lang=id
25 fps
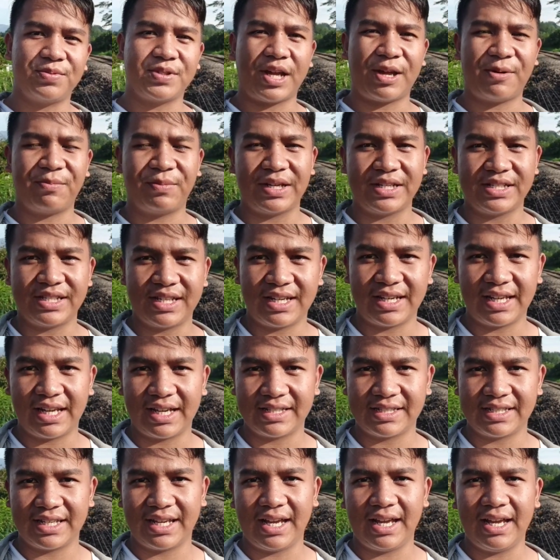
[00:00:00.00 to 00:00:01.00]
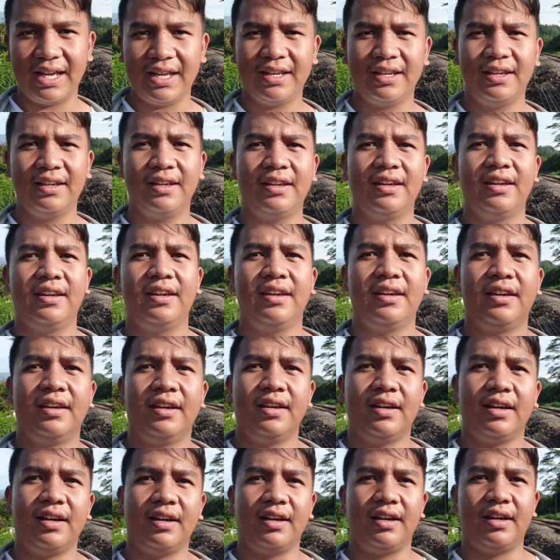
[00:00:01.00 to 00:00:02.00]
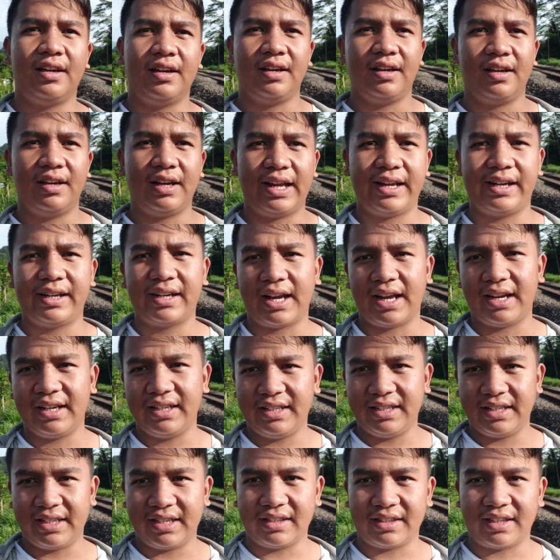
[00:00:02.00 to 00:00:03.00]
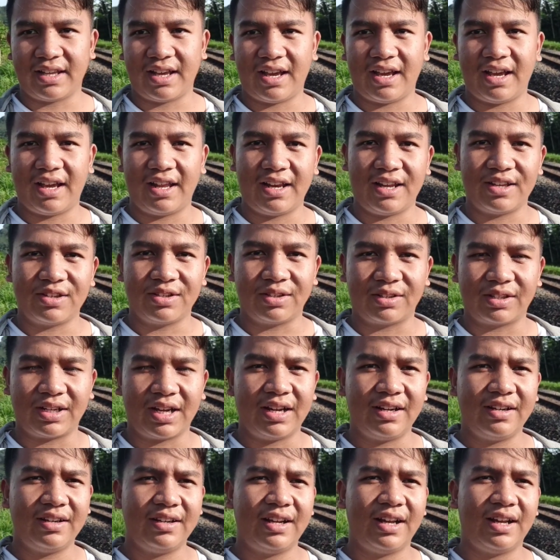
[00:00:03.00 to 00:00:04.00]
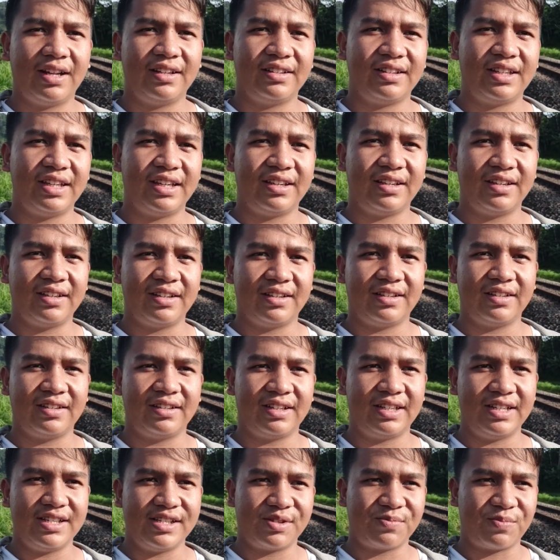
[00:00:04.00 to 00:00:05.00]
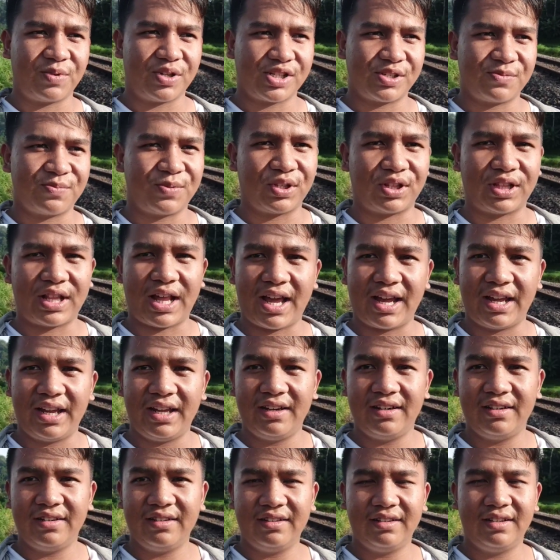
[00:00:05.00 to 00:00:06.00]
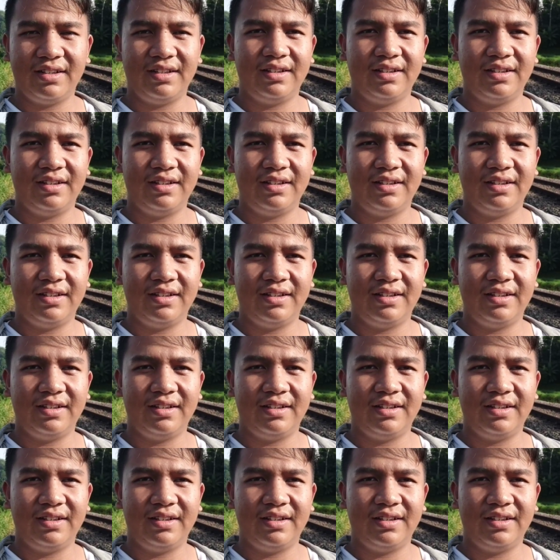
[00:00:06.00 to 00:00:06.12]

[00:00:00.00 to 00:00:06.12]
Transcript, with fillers: sampai sini aja uh, Lain kali kita lanjutkan hunting di spot-spot lain